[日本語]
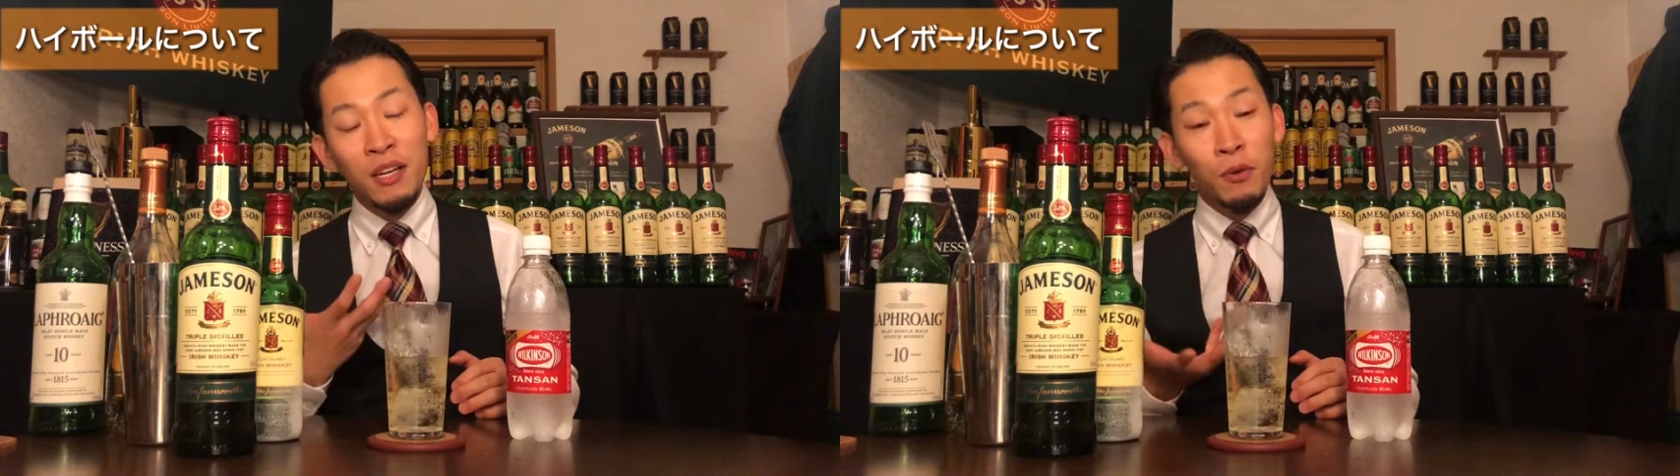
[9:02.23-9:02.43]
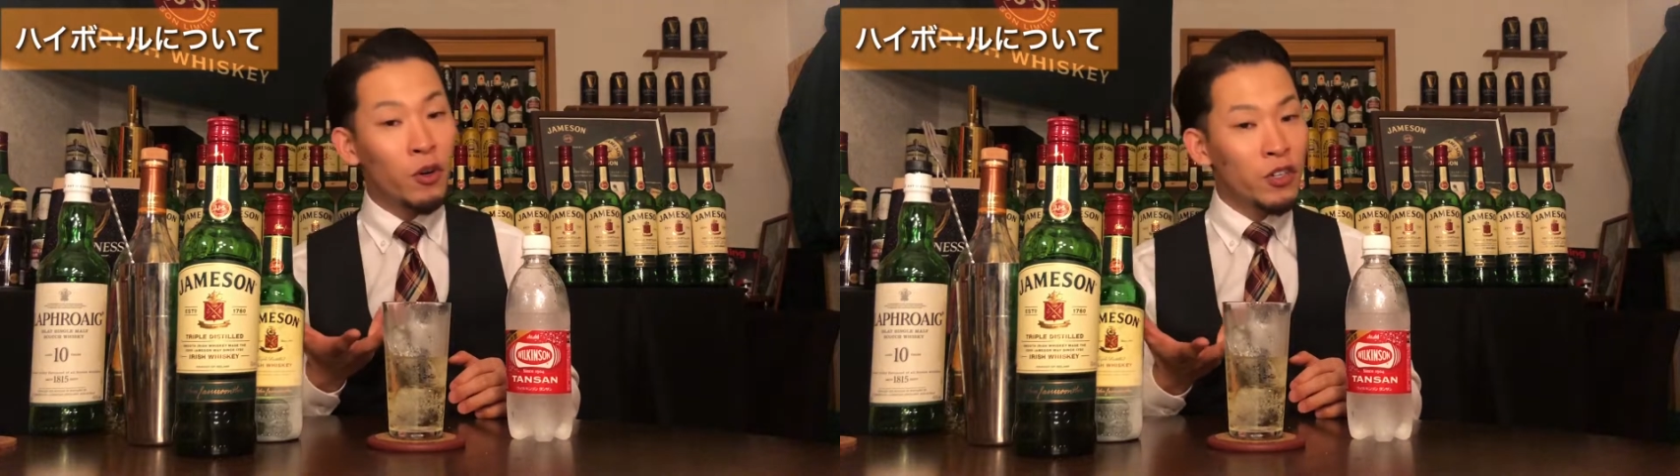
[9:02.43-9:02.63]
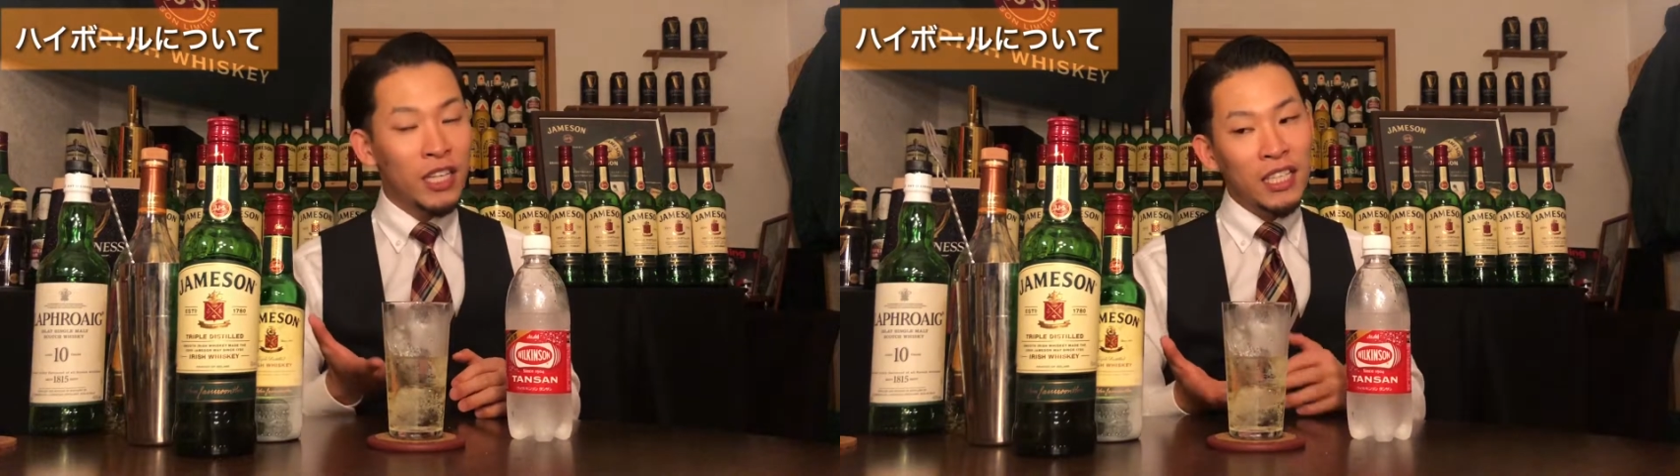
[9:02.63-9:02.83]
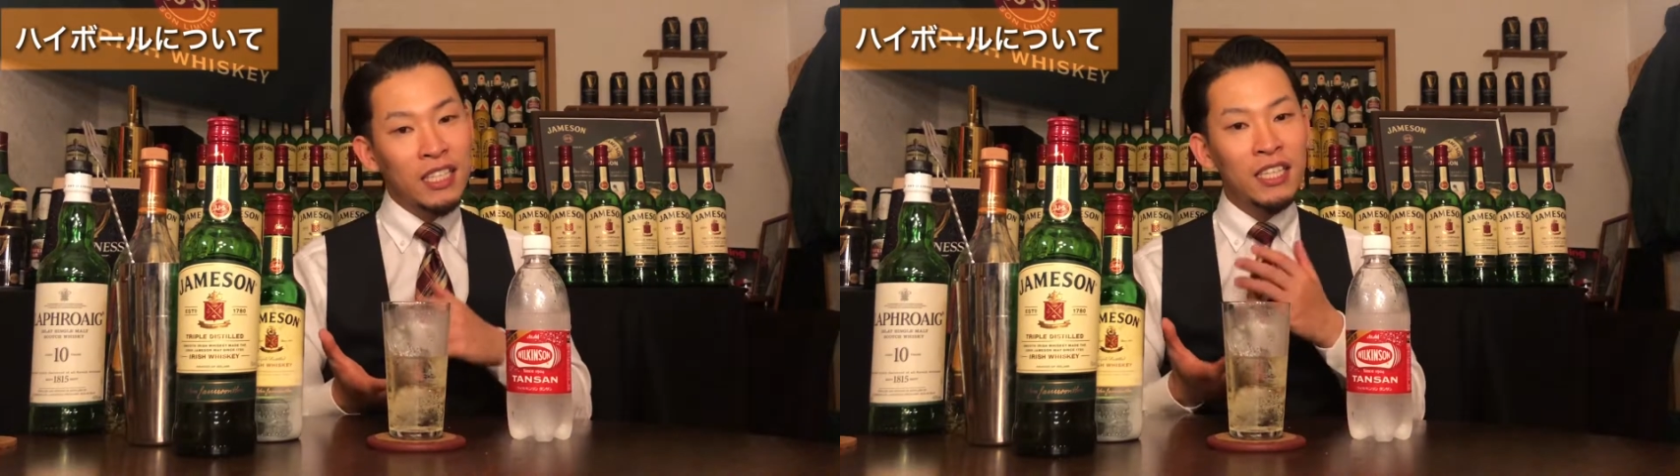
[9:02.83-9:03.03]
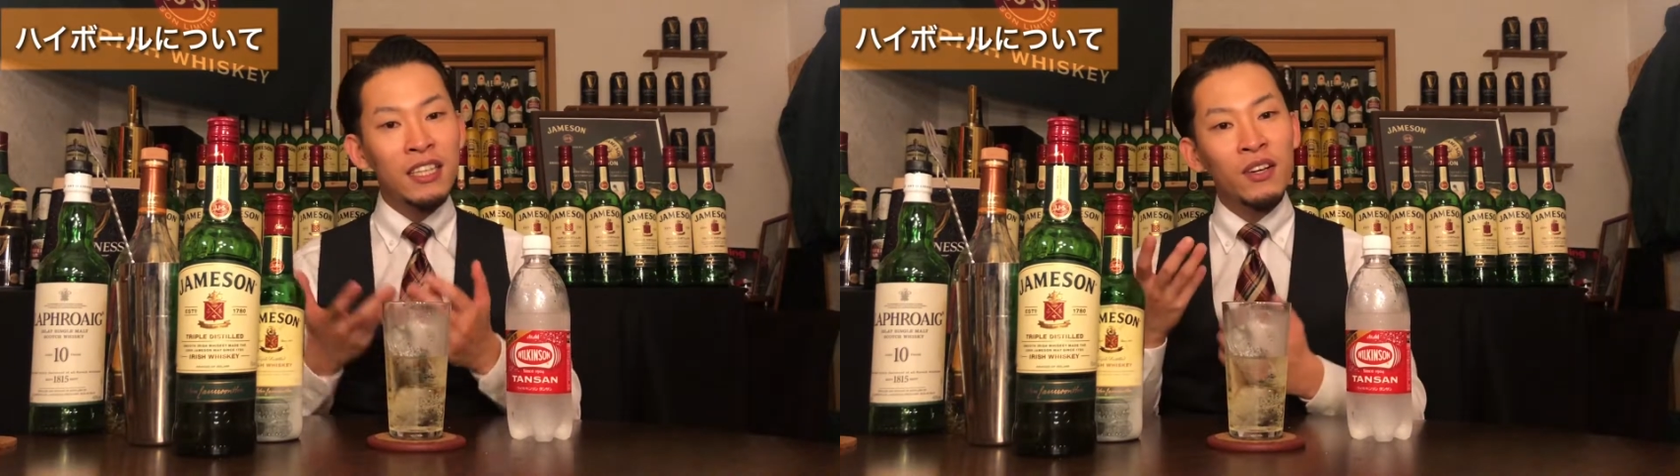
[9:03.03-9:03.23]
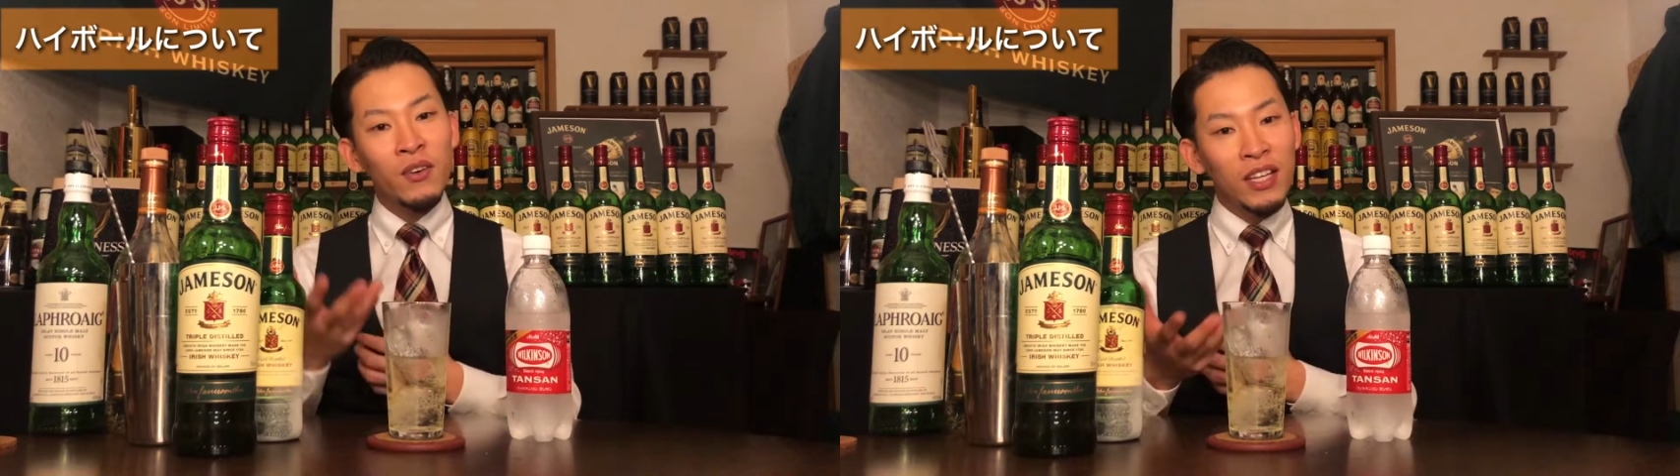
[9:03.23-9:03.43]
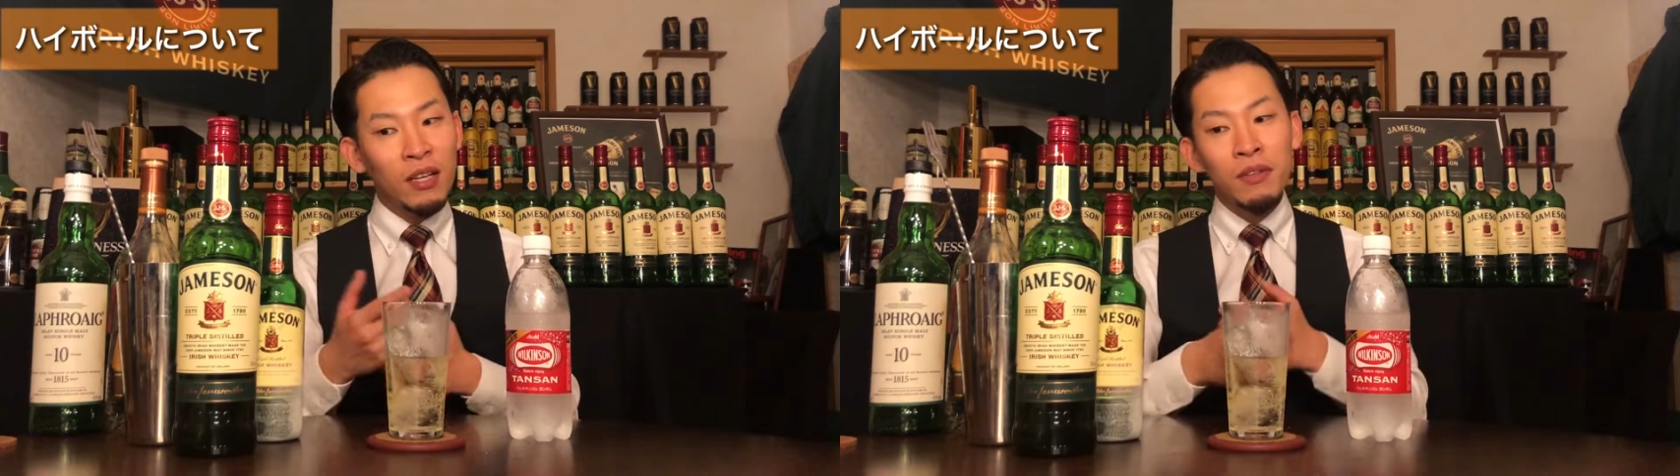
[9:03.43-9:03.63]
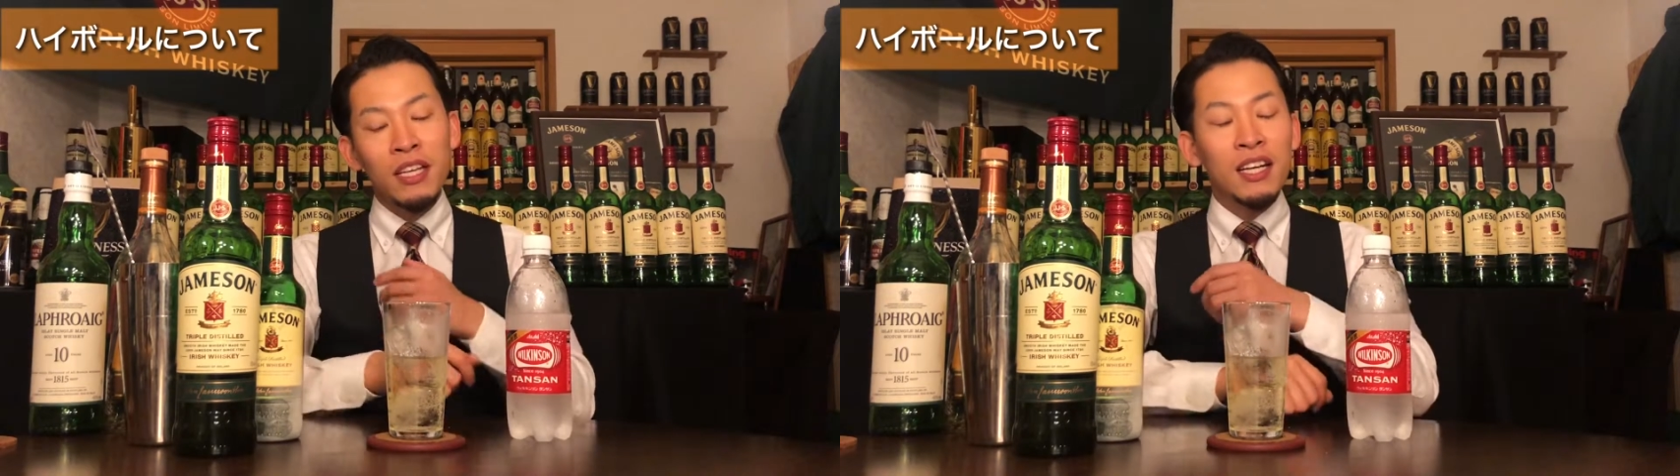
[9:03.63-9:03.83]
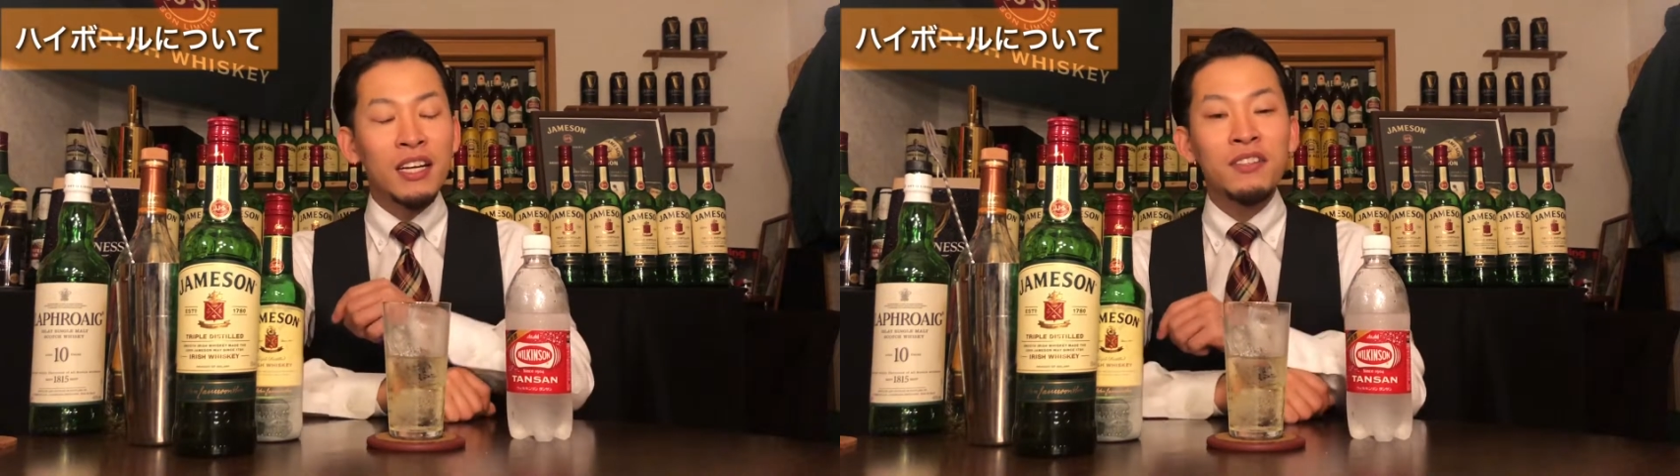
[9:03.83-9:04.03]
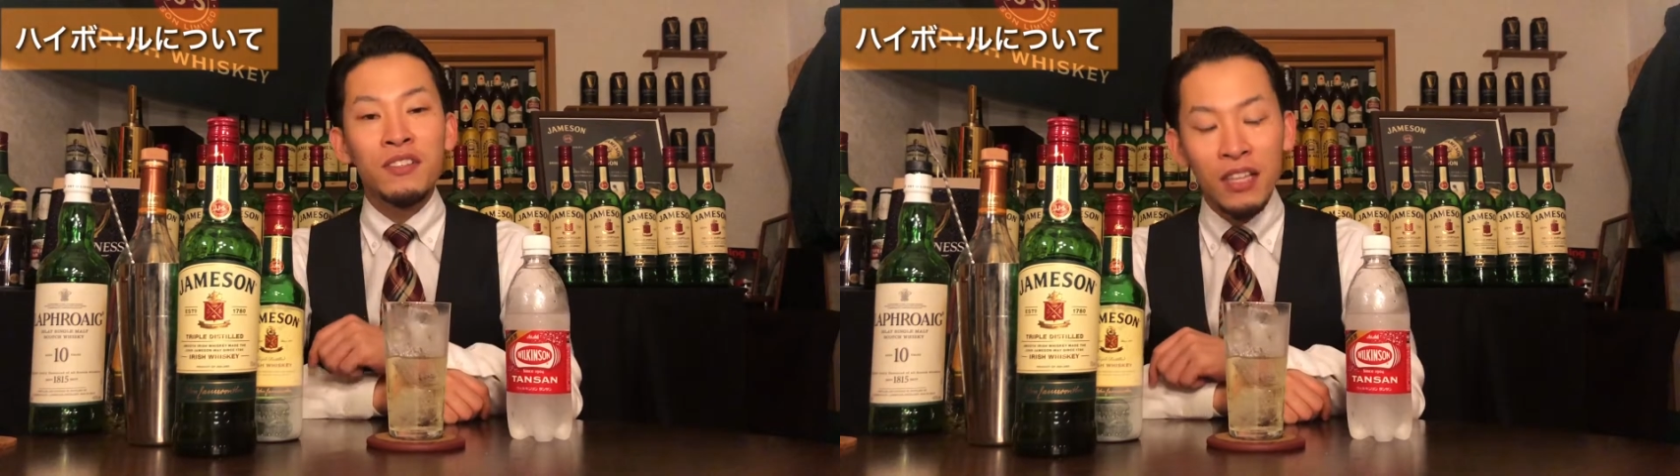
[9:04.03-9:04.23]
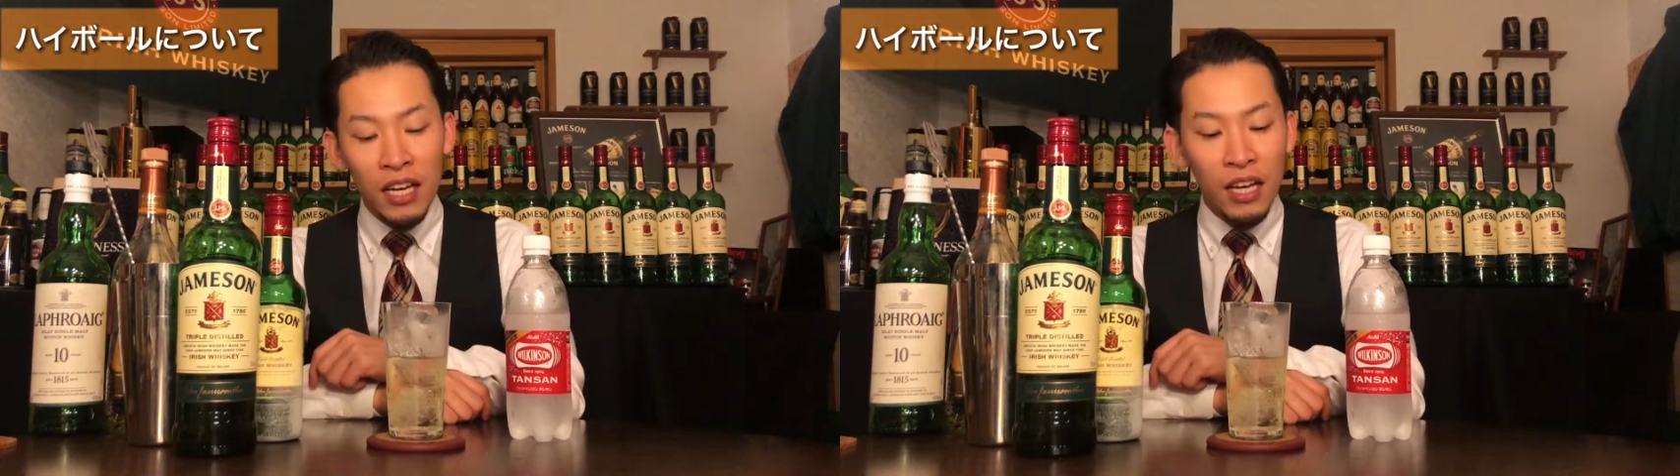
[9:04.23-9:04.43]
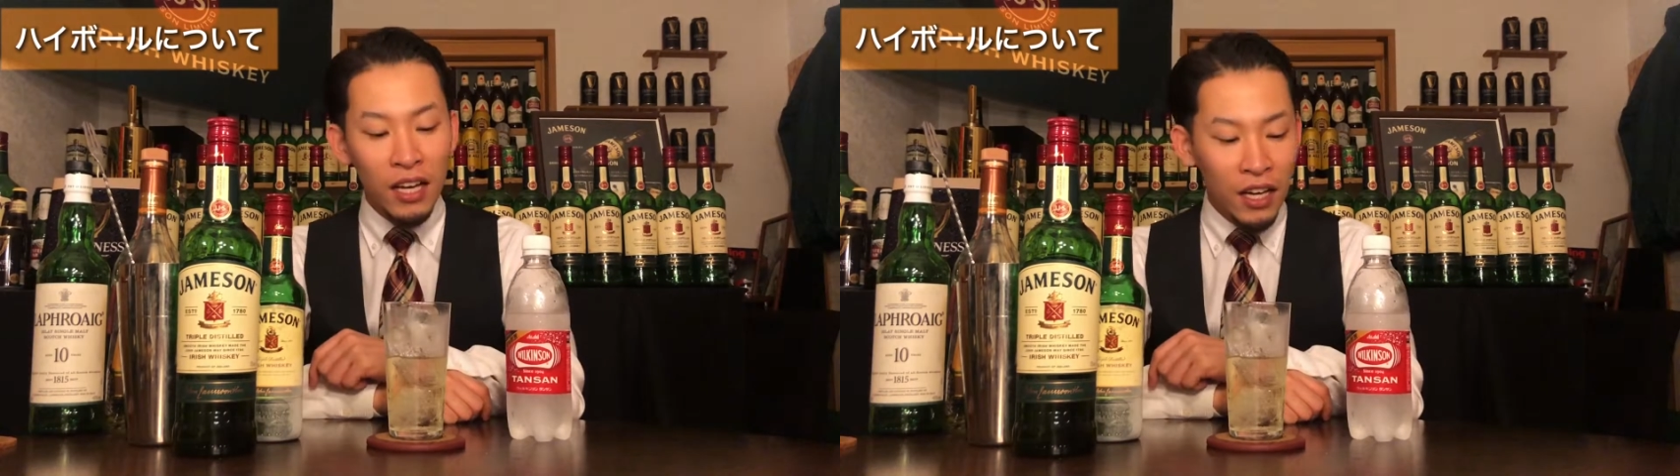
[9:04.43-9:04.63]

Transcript: イボール夏だったらこれだみたいなのあるので